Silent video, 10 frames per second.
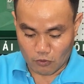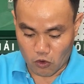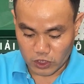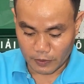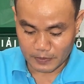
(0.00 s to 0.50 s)

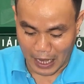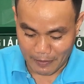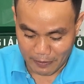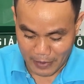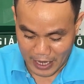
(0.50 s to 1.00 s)

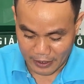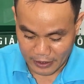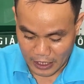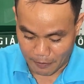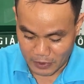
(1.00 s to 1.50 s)
4.8 MB
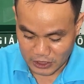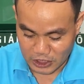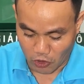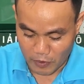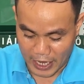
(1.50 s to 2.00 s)
5 đến
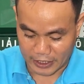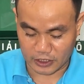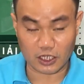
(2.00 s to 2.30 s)
60 Hz